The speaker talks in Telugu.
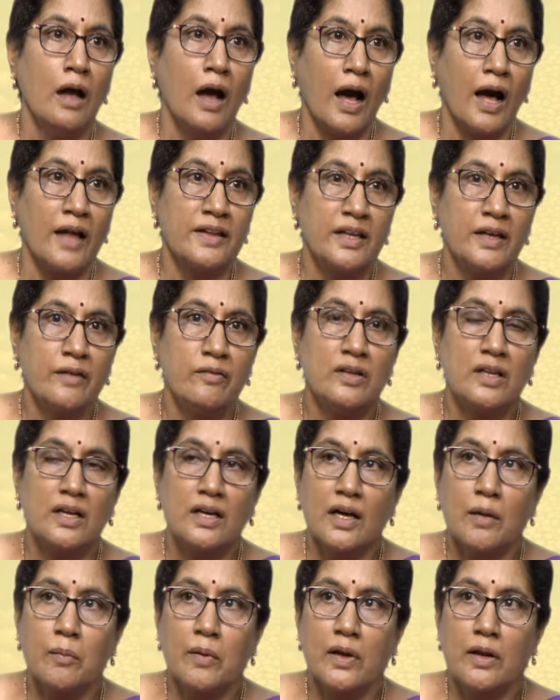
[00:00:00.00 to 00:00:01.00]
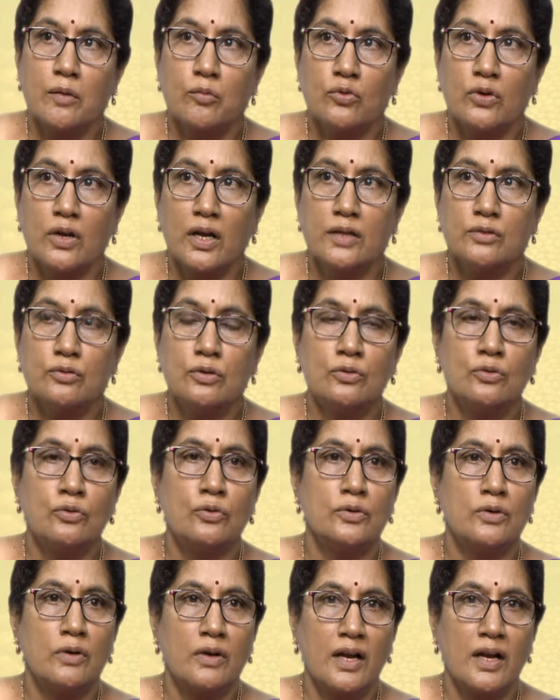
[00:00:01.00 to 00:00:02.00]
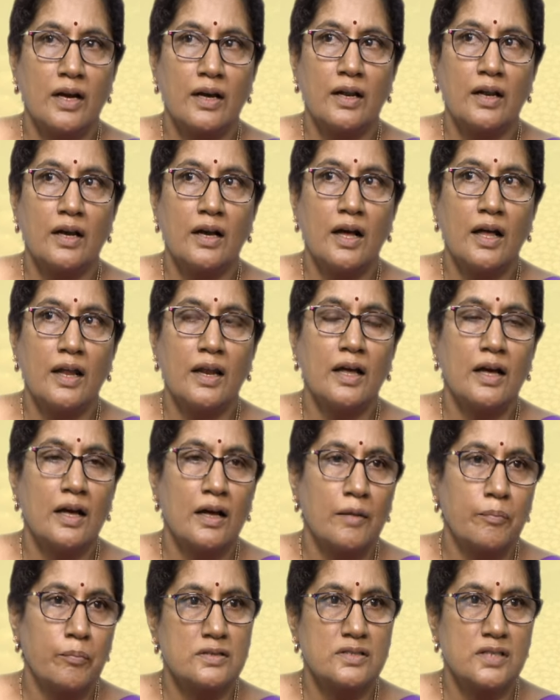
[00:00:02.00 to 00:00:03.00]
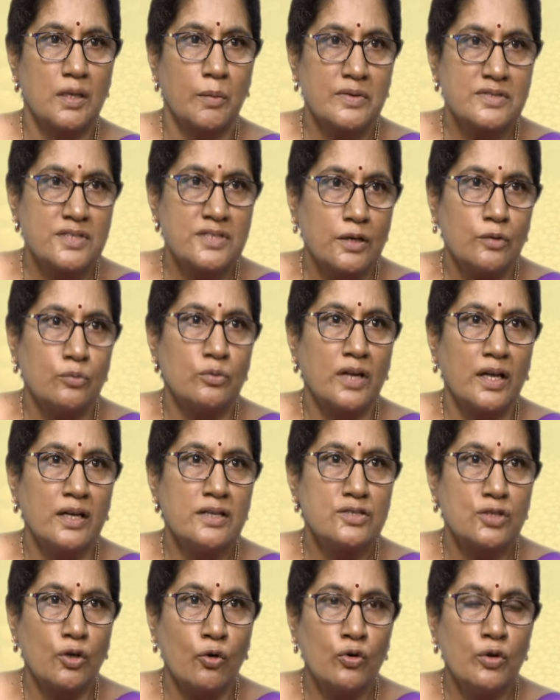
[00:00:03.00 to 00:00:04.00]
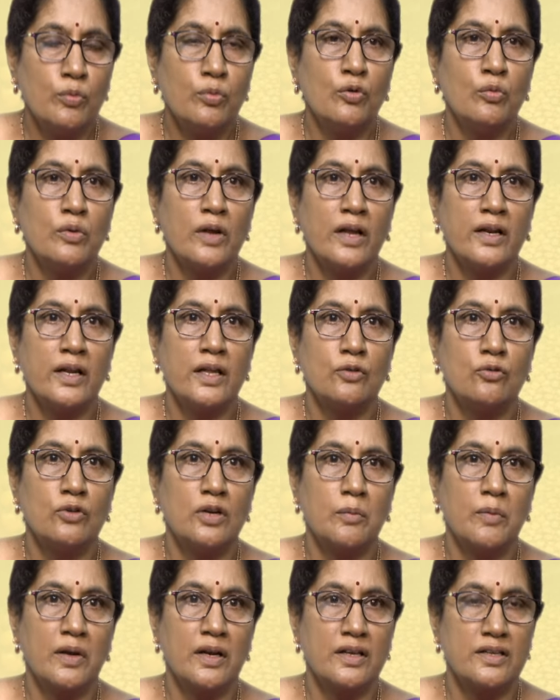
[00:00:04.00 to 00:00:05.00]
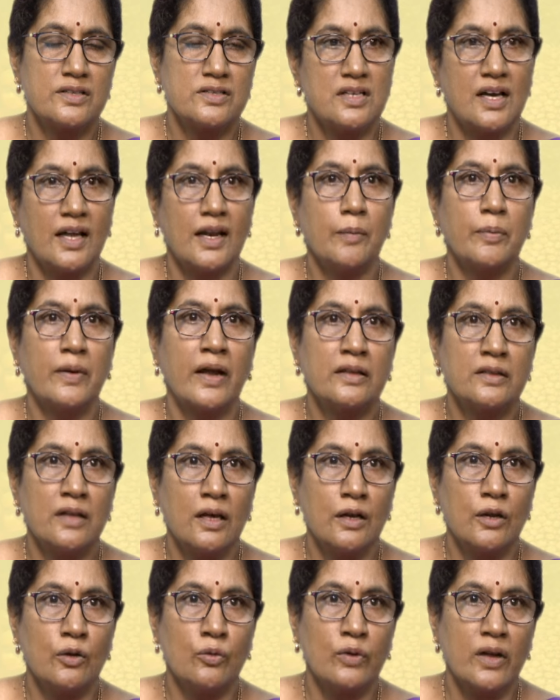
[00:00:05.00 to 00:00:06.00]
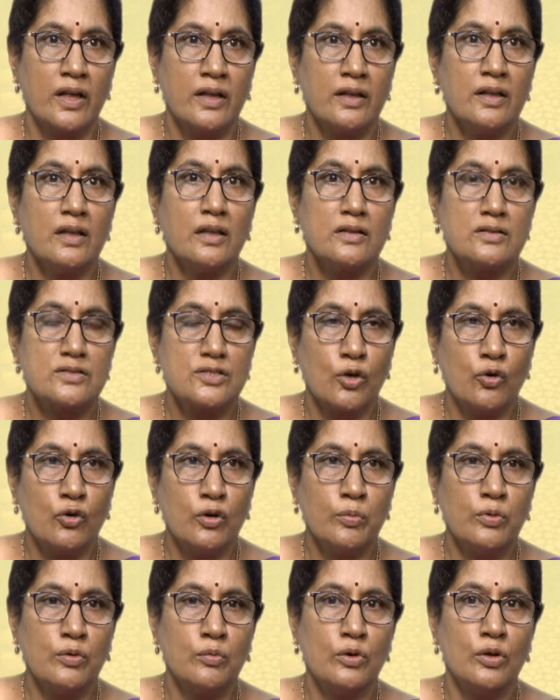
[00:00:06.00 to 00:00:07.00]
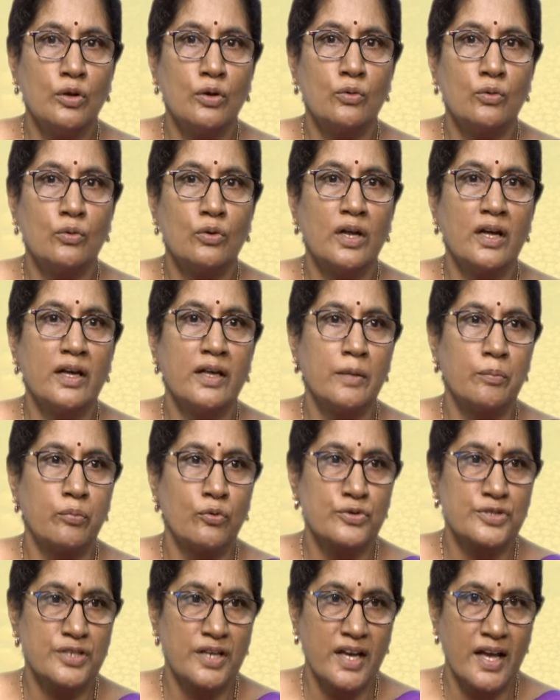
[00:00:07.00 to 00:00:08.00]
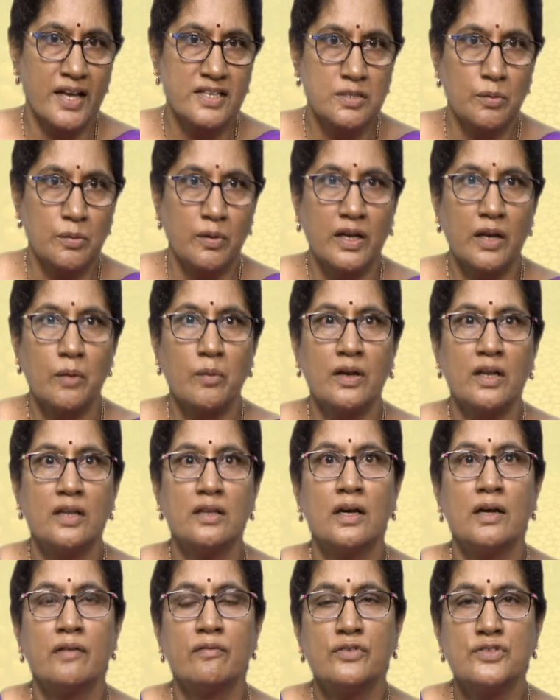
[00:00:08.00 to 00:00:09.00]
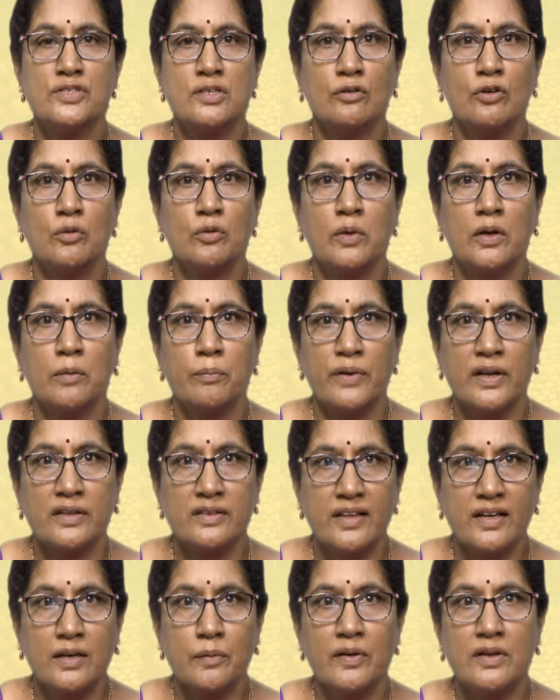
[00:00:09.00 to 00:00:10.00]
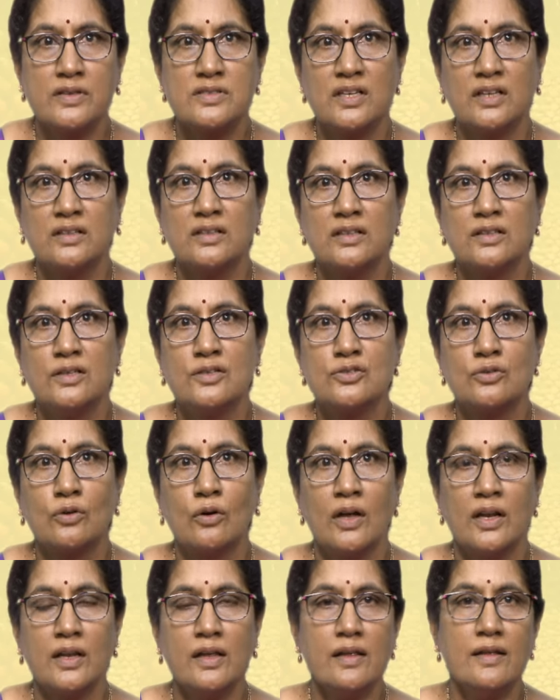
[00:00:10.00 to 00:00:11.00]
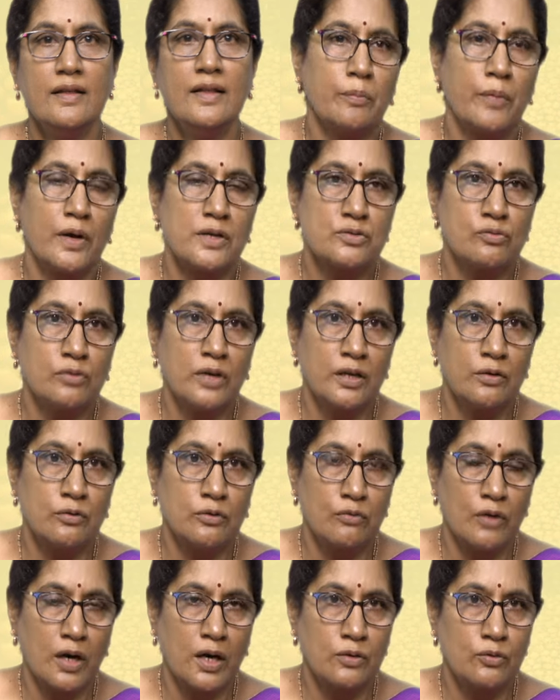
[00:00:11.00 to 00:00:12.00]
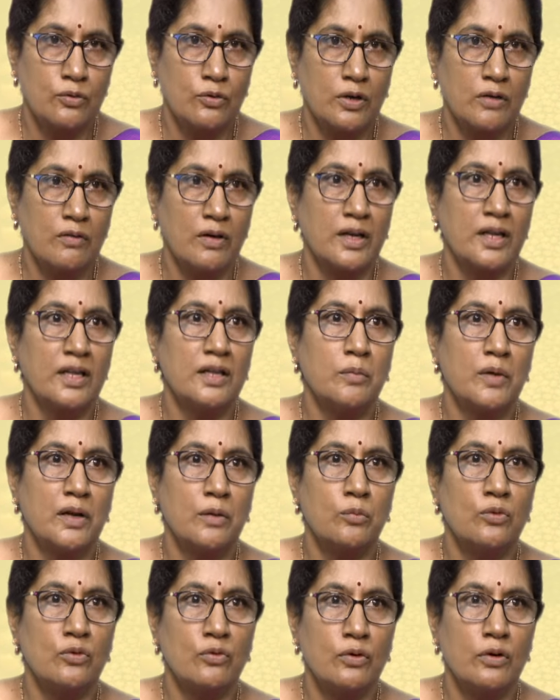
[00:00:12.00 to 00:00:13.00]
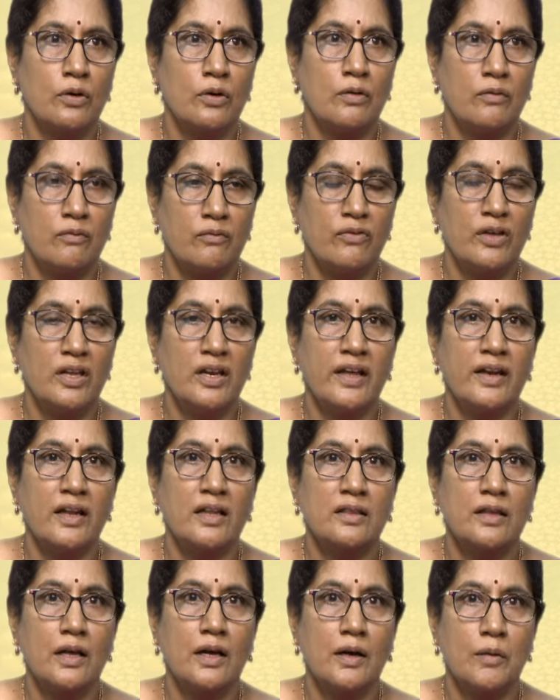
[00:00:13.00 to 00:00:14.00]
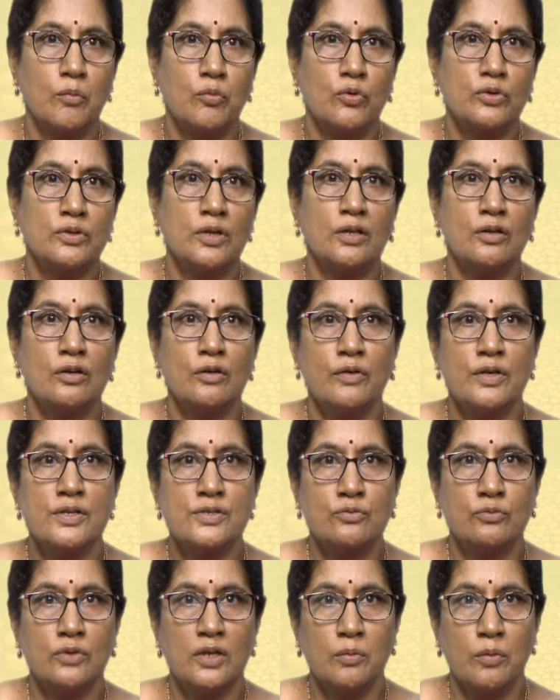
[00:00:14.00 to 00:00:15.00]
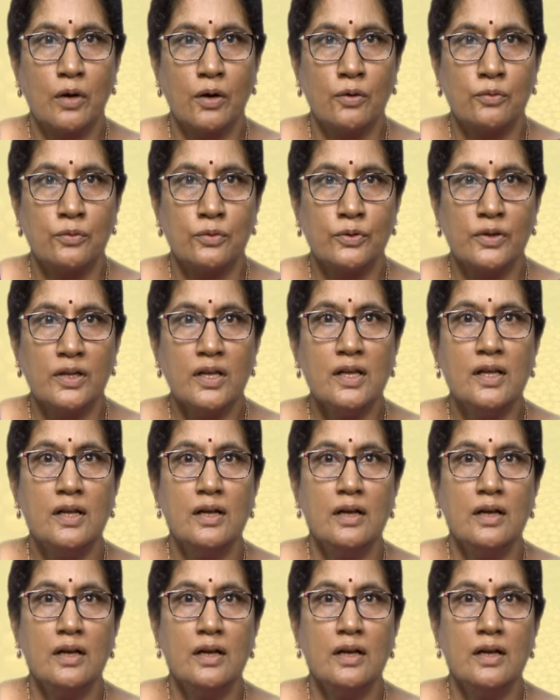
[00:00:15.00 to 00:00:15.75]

అదే విధంగా మనము రైతులు రకరకాల సమస్యలు ఉంటాయి చౌడు భూములు అనేది కూడా మనకి చాలా ప్రాంతాల్లో ఉన్నాయి చౌడు భూముల్లో కూడా ఈ పోషక యాజమాన్యం అనే దాని విషయంలో మనం ప్రత్యేకమైన శ్రద్ధ తీసుకోవాలి పశువుల ఎరువును వాడుకోవడం అనేది మనము వీలైనంత మోతాదులో వేసుకుంటే బాగుంటుంది